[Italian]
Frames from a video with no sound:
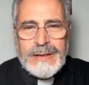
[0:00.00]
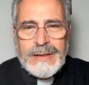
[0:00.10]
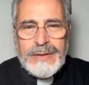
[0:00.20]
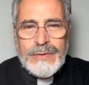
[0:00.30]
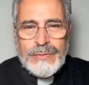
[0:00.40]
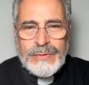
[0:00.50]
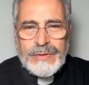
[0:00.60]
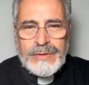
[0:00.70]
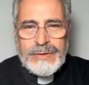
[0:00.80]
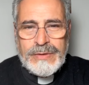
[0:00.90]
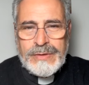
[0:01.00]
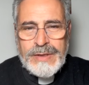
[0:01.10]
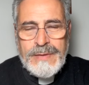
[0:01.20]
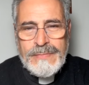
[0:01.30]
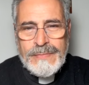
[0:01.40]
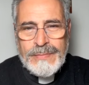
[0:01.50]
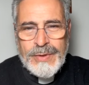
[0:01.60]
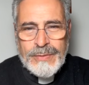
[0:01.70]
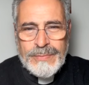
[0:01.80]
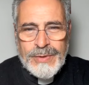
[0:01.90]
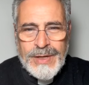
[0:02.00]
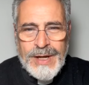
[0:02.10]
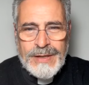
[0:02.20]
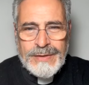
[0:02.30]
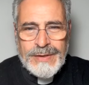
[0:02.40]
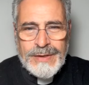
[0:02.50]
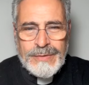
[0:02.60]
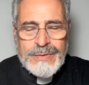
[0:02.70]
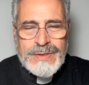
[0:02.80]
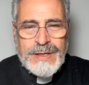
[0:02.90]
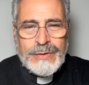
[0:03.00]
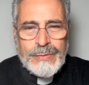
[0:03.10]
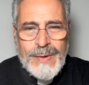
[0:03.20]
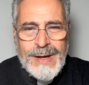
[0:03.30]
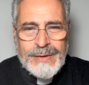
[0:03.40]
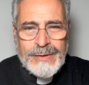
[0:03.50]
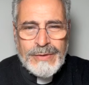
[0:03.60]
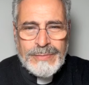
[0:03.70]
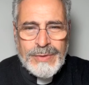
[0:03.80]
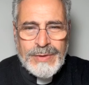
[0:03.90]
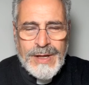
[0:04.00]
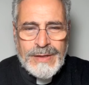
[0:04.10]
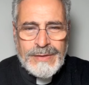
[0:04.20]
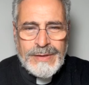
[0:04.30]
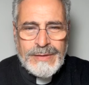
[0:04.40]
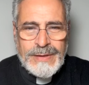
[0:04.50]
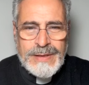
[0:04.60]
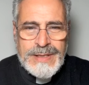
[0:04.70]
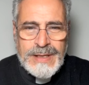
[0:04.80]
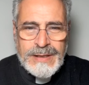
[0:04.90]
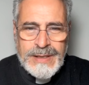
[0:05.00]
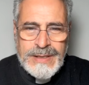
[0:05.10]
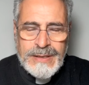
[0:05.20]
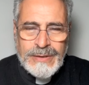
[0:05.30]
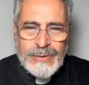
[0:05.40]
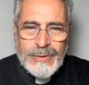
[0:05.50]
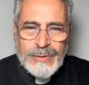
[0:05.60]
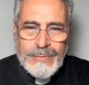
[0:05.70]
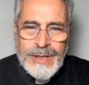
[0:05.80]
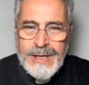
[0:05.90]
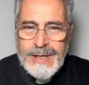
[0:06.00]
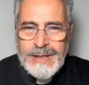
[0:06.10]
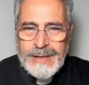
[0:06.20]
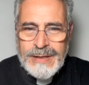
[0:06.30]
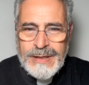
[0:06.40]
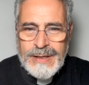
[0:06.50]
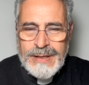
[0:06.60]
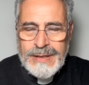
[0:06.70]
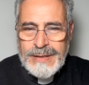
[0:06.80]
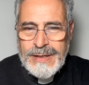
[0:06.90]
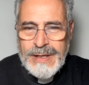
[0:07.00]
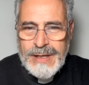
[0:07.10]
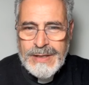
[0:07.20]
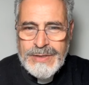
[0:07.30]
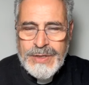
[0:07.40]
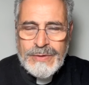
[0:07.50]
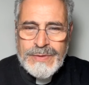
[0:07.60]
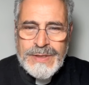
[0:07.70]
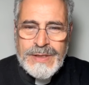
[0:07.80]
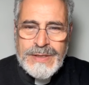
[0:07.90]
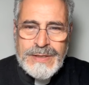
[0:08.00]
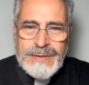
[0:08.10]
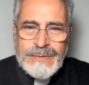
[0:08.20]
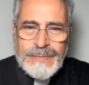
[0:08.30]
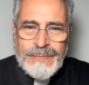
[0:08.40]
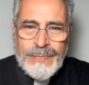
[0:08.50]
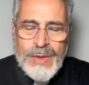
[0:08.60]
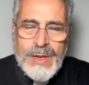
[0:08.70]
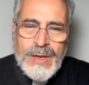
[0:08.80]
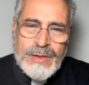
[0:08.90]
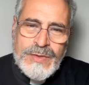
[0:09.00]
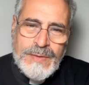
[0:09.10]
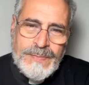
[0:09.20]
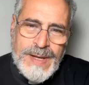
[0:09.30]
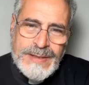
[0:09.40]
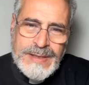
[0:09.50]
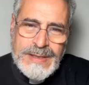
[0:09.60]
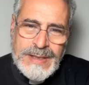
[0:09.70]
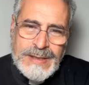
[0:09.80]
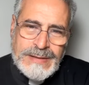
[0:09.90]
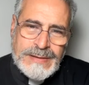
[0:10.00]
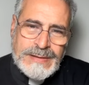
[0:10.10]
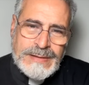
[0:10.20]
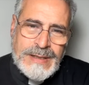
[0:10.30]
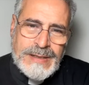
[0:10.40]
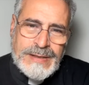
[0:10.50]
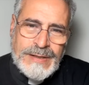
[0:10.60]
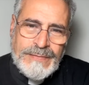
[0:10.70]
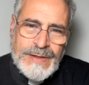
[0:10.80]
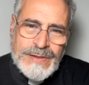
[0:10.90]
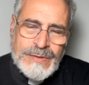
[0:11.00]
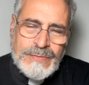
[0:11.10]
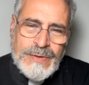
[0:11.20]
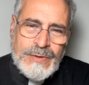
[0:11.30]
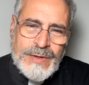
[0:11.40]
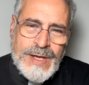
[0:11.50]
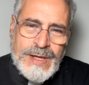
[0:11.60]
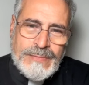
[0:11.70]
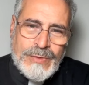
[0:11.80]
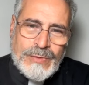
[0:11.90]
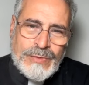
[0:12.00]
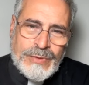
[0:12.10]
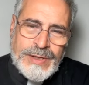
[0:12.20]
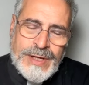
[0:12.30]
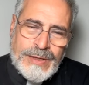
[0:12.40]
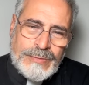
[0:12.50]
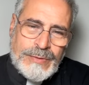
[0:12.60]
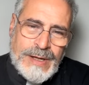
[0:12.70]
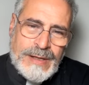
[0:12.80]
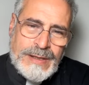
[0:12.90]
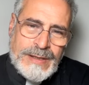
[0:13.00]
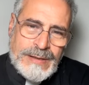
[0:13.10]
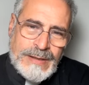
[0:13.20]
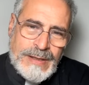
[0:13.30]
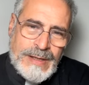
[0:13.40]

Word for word: di un tempio più grande, di un santuario più grande, il Sancta Sanctorum, che è nel cielo stesso. Cioè passa attraverso quello che è il mondo creaturale